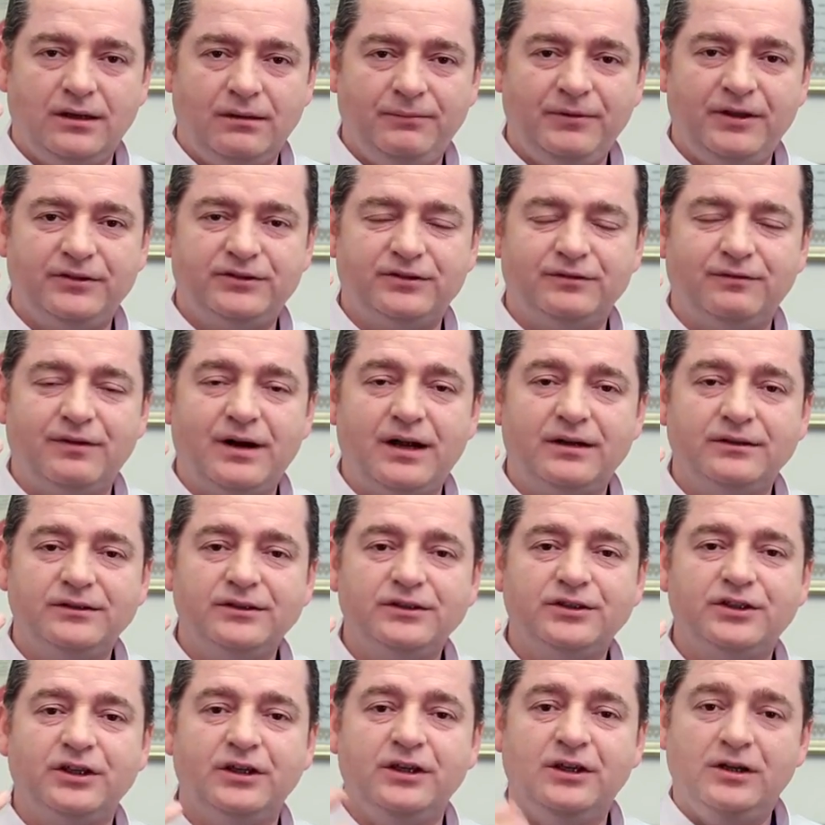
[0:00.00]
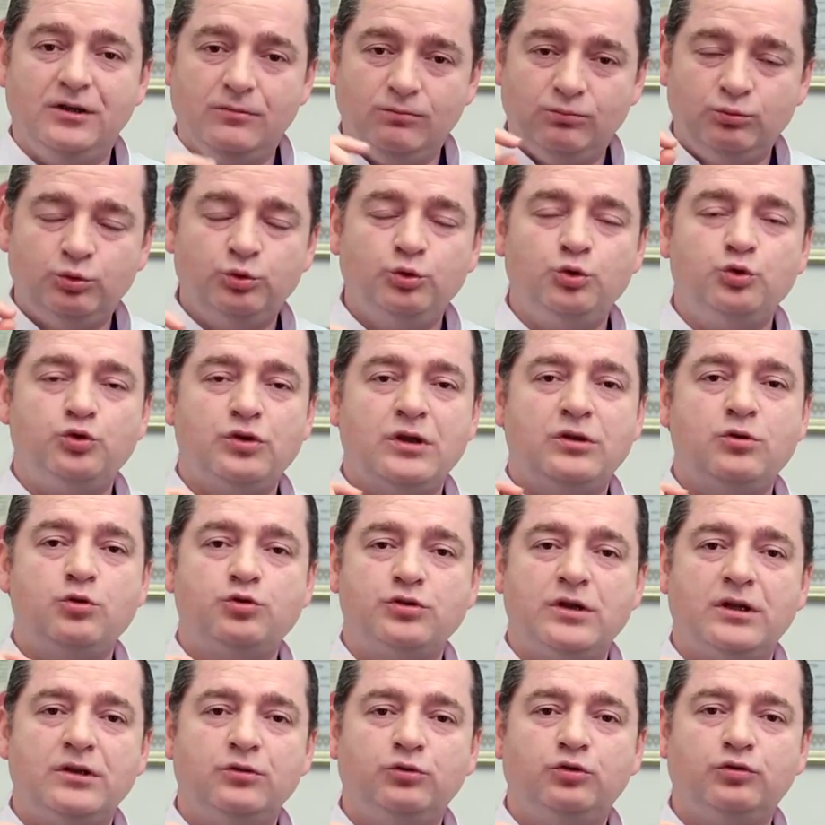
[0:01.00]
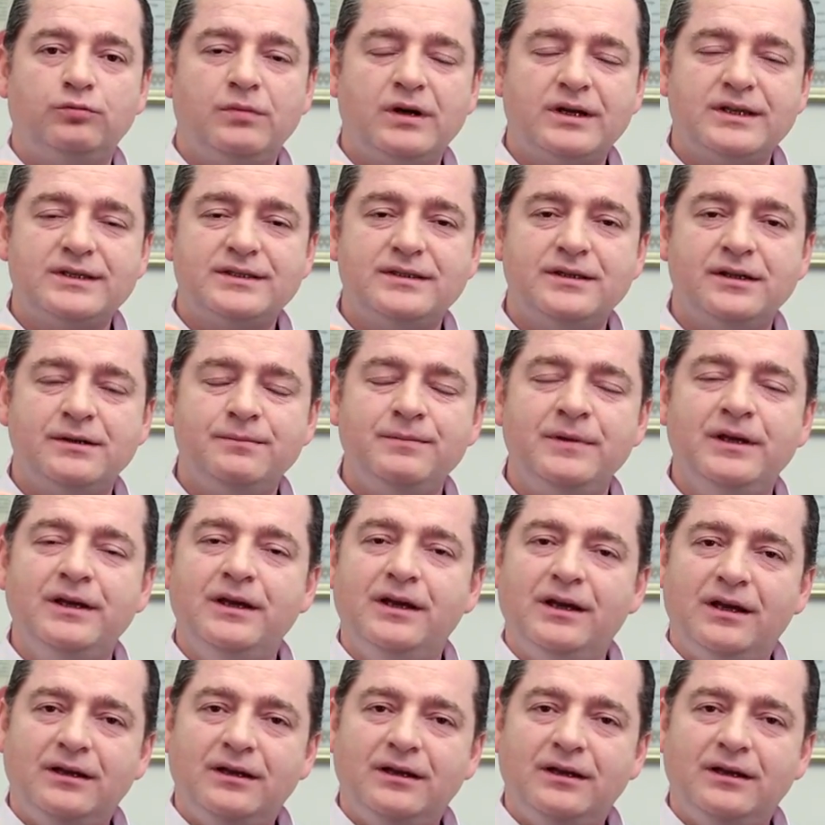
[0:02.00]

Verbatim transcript: ameliyatı vardır ki bunun üzerinde sürekli durmak isterim.